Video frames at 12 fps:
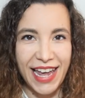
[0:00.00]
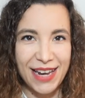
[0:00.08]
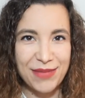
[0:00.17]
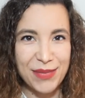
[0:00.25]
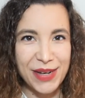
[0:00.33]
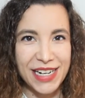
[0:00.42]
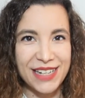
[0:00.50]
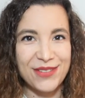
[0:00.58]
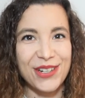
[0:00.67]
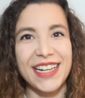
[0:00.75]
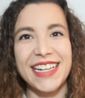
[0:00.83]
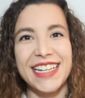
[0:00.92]
El primer
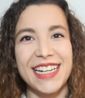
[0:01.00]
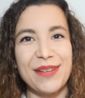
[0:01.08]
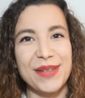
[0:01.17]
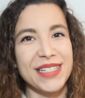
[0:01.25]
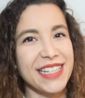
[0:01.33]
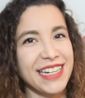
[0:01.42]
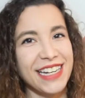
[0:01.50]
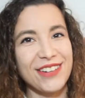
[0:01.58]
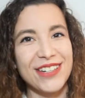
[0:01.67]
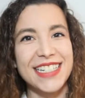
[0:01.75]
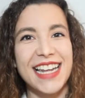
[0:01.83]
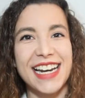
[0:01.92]
libro que leí en el mes de enero
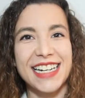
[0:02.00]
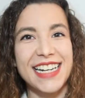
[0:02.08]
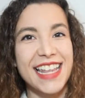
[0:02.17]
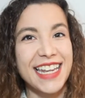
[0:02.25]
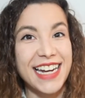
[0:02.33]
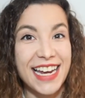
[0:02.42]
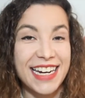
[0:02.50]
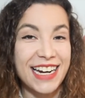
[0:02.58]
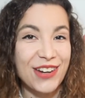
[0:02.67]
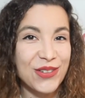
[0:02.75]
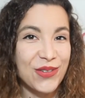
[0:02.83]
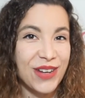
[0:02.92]
es La reina del aire y
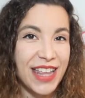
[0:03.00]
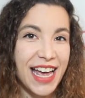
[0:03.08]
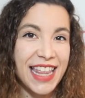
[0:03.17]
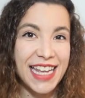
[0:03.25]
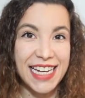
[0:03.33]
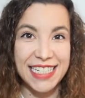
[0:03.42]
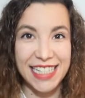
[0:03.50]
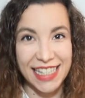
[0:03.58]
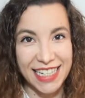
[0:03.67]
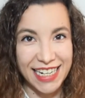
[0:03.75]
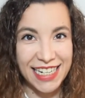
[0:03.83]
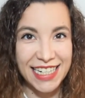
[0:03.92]
la oscuridad de
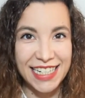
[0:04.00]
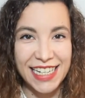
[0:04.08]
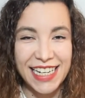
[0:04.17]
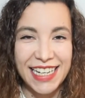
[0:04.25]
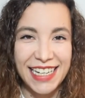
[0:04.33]
Cassandra Clare,